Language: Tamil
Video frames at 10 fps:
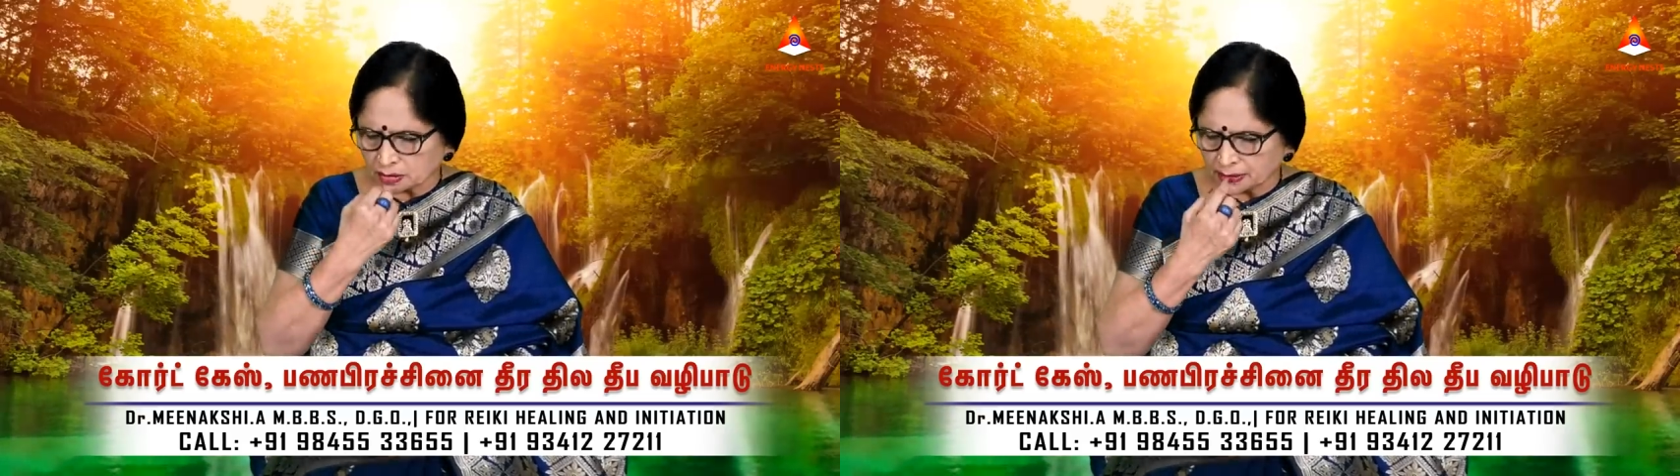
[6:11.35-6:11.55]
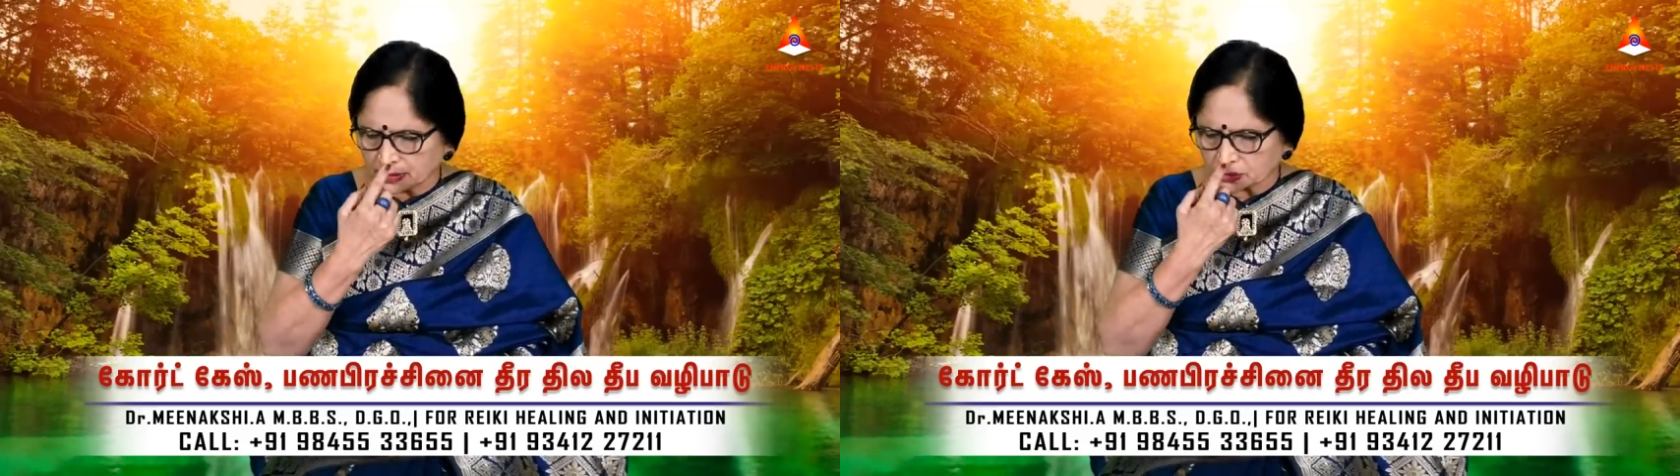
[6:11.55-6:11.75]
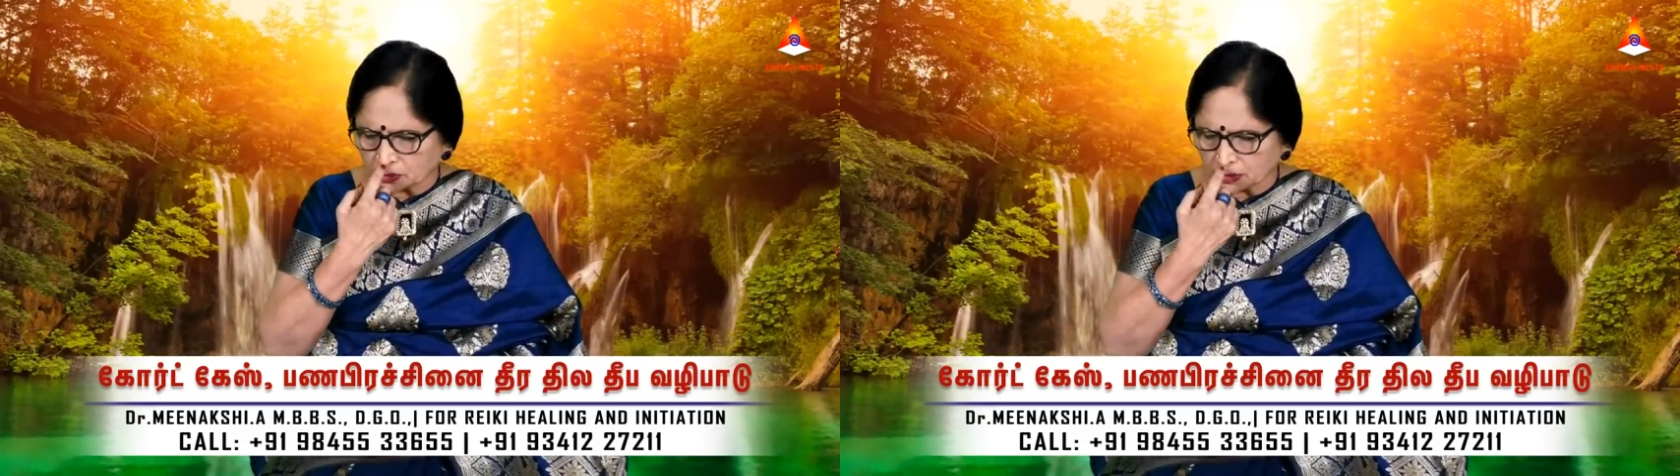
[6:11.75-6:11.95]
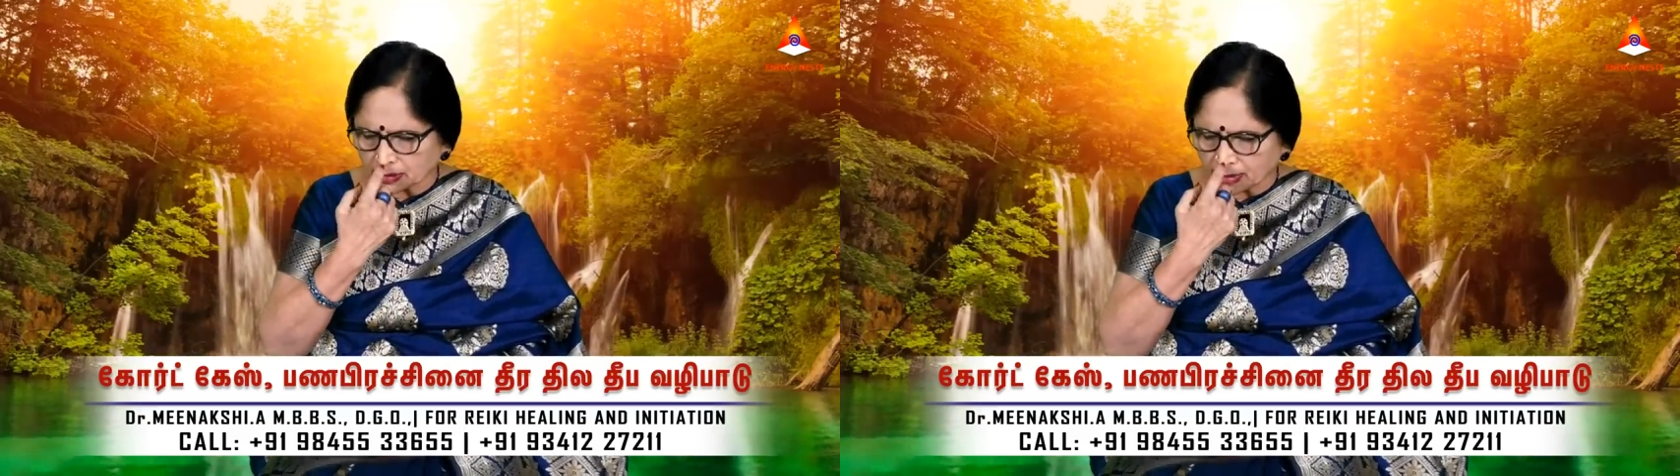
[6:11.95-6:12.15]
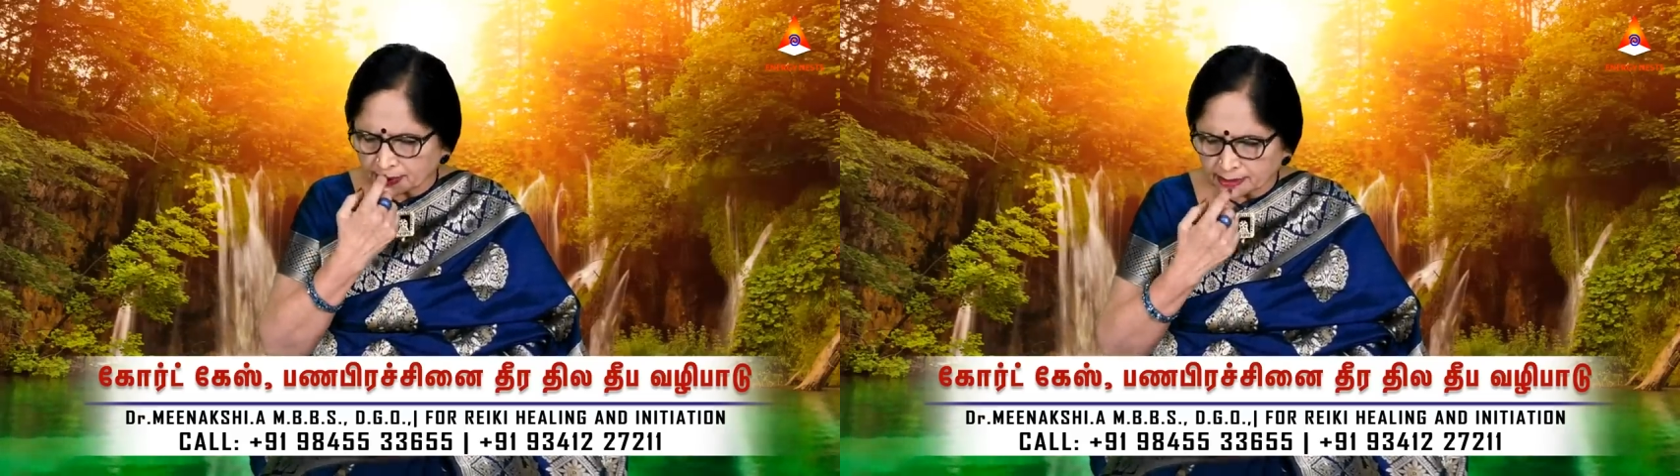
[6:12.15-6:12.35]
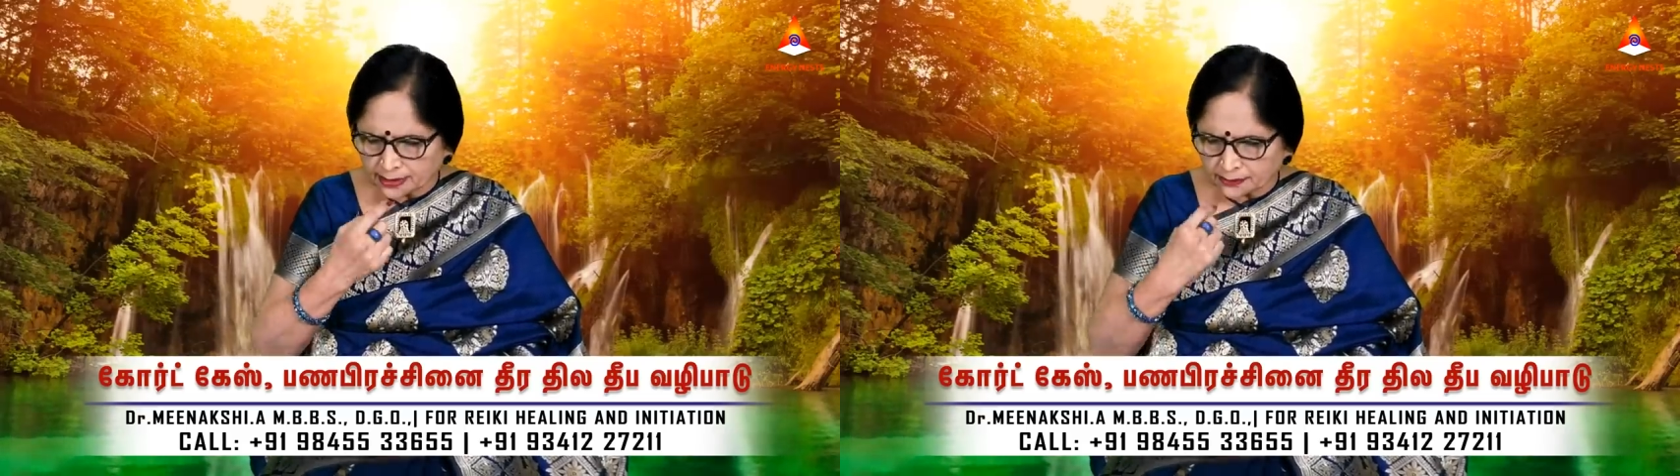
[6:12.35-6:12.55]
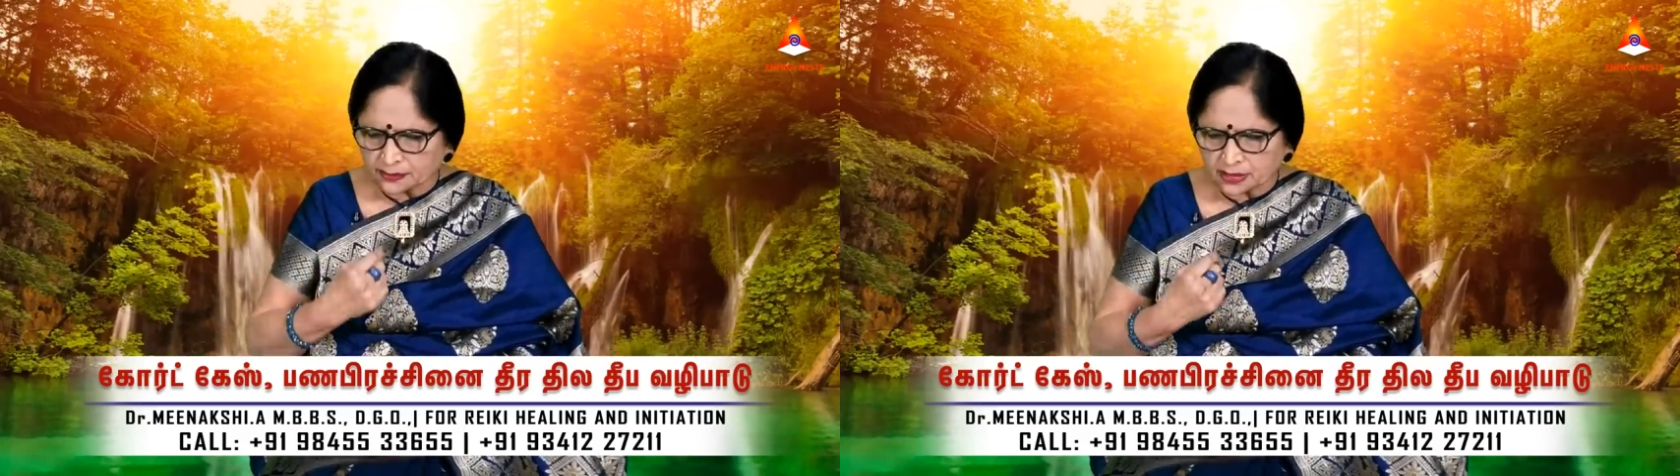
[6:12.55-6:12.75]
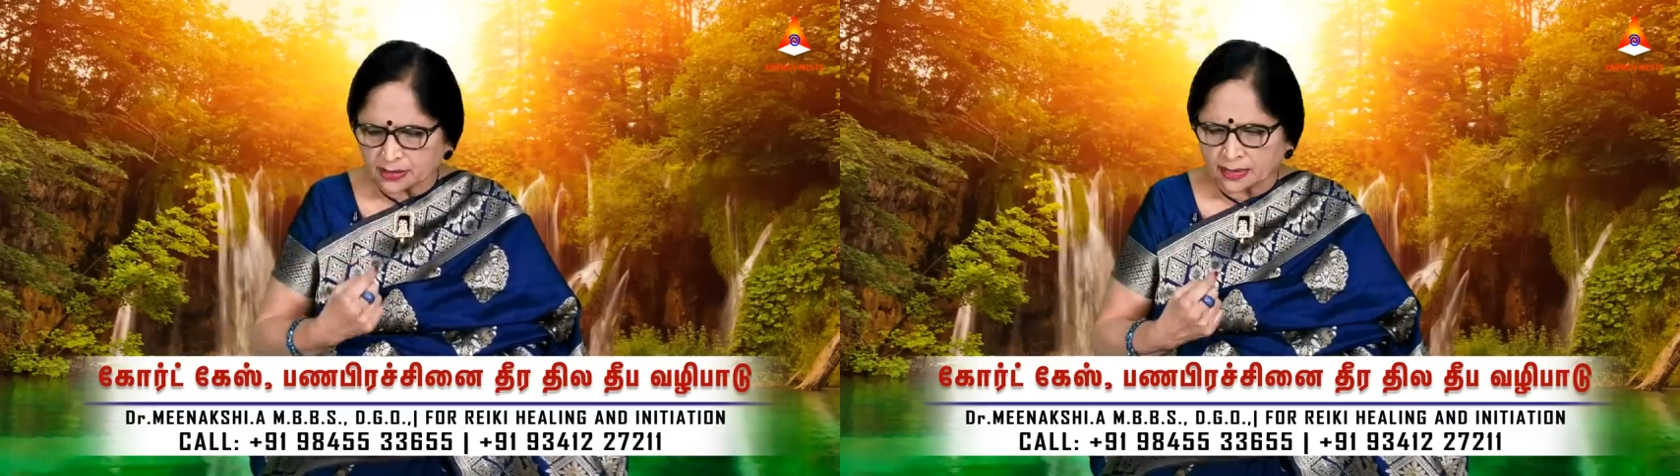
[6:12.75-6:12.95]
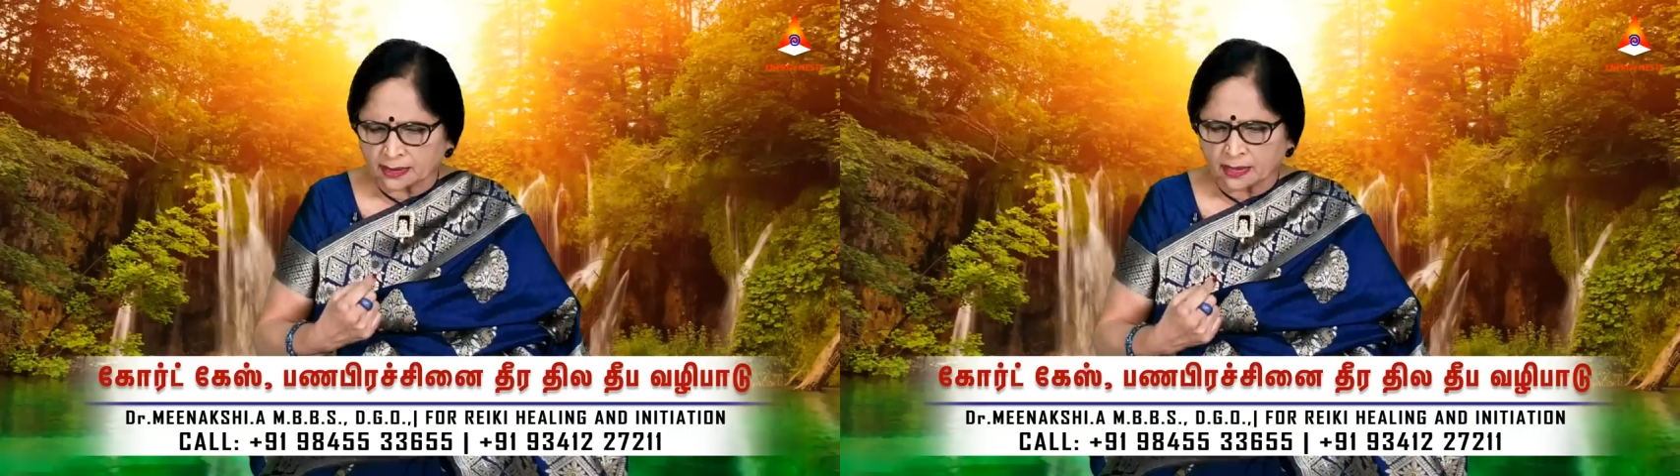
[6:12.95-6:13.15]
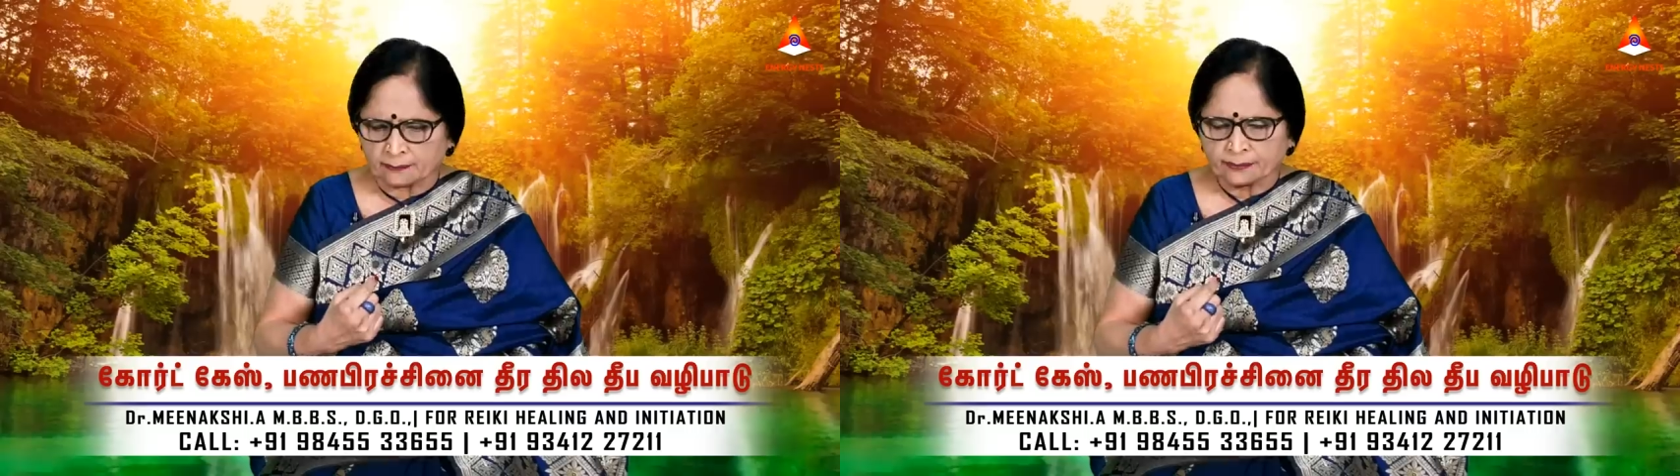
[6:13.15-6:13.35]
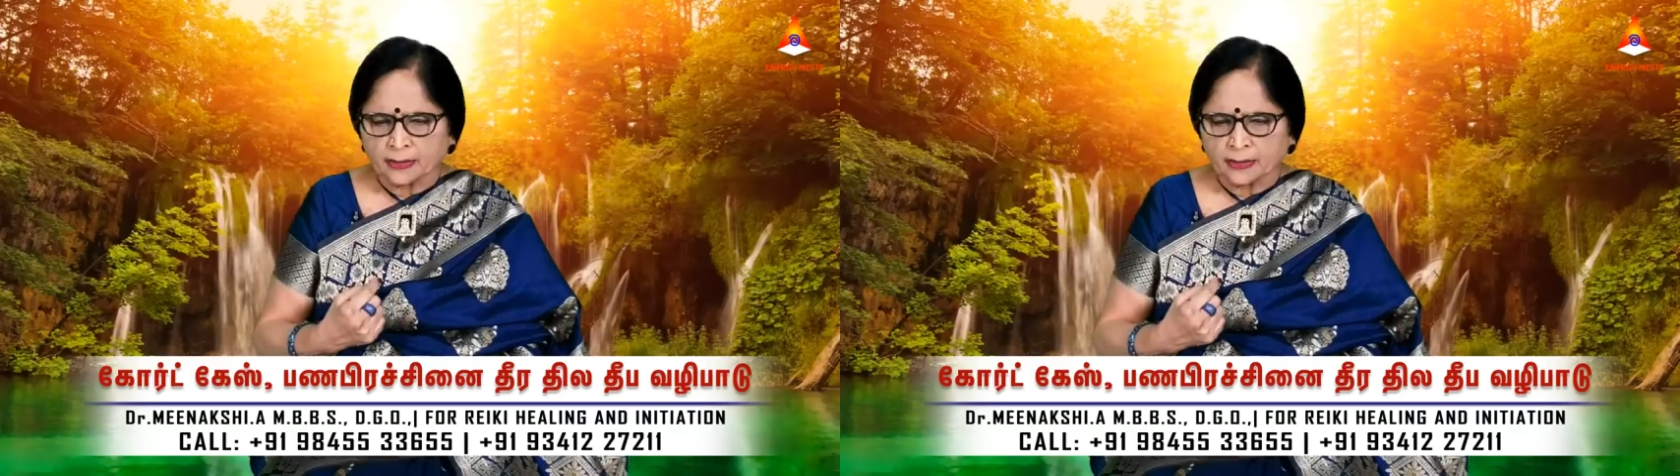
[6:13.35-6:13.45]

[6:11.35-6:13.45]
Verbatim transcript: ரெண்டு சொட்டு கண்ணீர் விட்டுட்டிங்கன்னா